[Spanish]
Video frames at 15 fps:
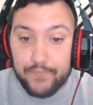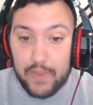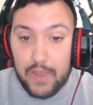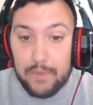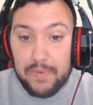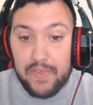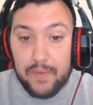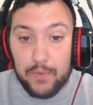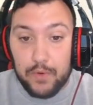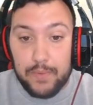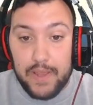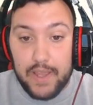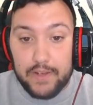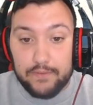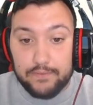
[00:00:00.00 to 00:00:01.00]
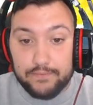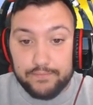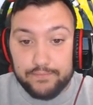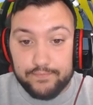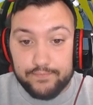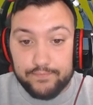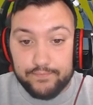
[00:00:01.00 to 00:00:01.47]
Empezamos
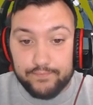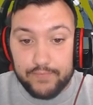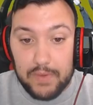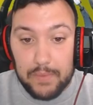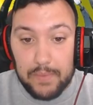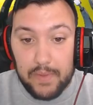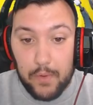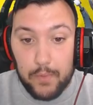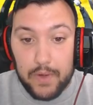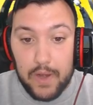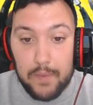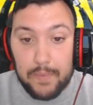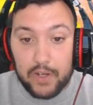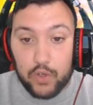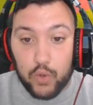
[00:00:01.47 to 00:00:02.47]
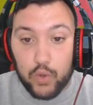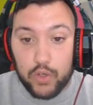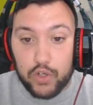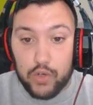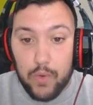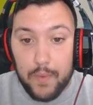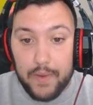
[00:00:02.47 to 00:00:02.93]
bien. Empezamos bien el
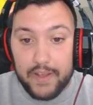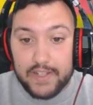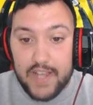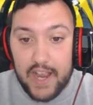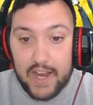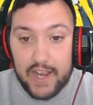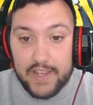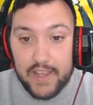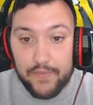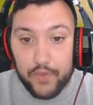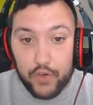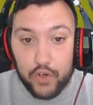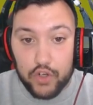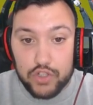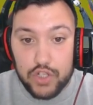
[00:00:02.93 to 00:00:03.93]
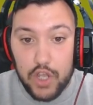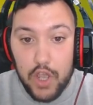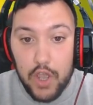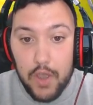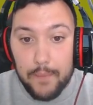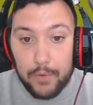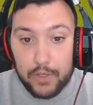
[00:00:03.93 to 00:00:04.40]
parkour, como veis, ya cayéndonos.
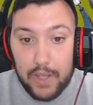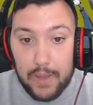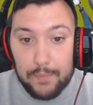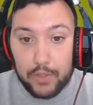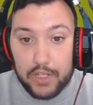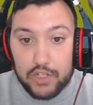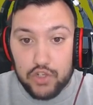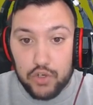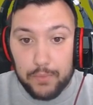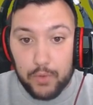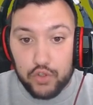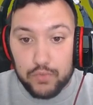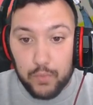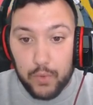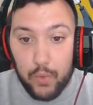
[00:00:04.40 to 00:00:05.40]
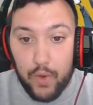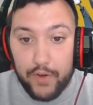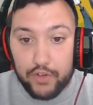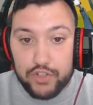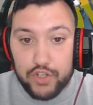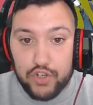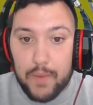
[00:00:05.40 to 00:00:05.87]
¿Por qué? Porque somos muy
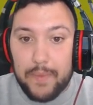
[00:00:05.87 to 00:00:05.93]
buenos, se nos ha